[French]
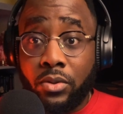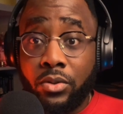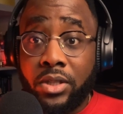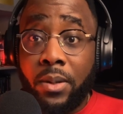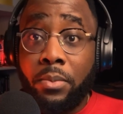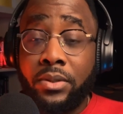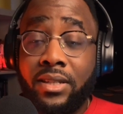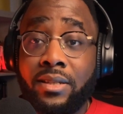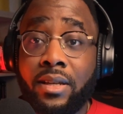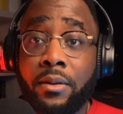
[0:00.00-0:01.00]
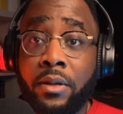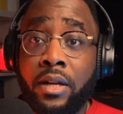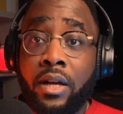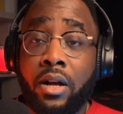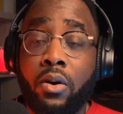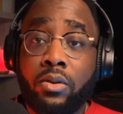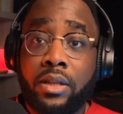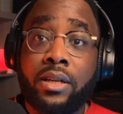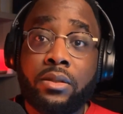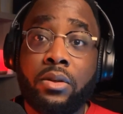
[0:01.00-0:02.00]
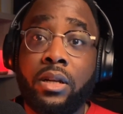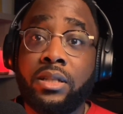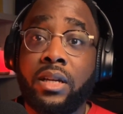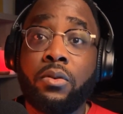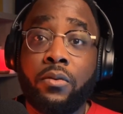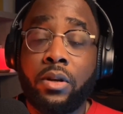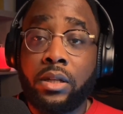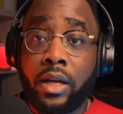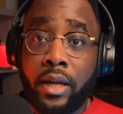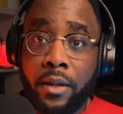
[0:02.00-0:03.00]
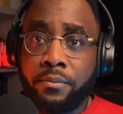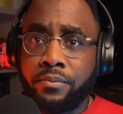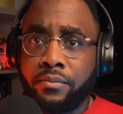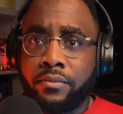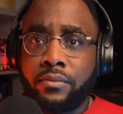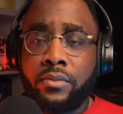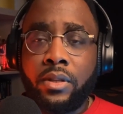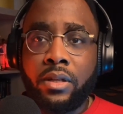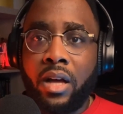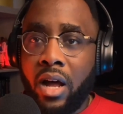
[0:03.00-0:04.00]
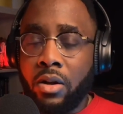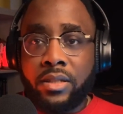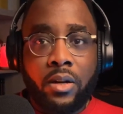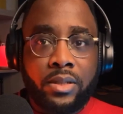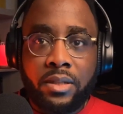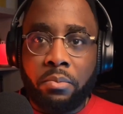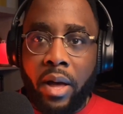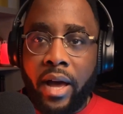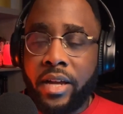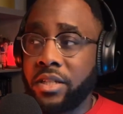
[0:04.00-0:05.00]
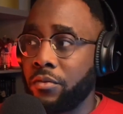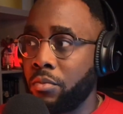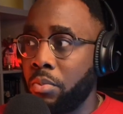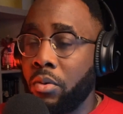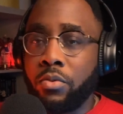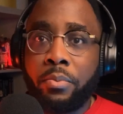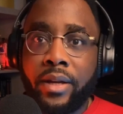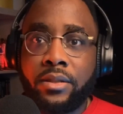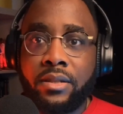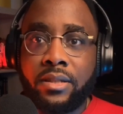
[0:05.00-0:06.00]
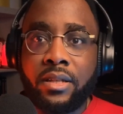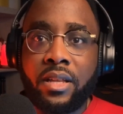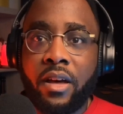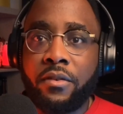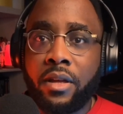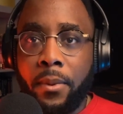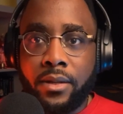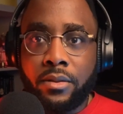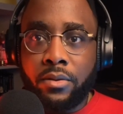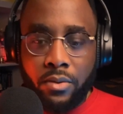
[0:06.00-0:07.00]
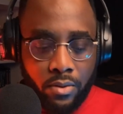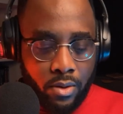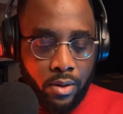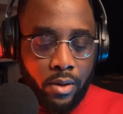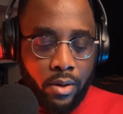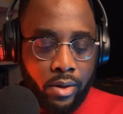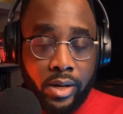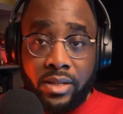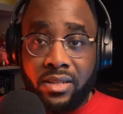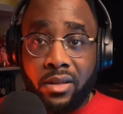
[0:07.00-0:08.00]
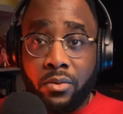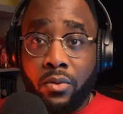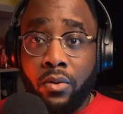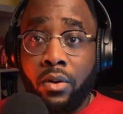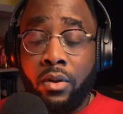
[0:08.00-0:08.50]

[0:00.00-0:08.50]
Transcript: que j'ai à me poser c'est quand est-ce que les anneaux vont être créés alors ça aussi pareil, j'ai vu beaucoup de personnes s'énerver parce que euh, les anneaux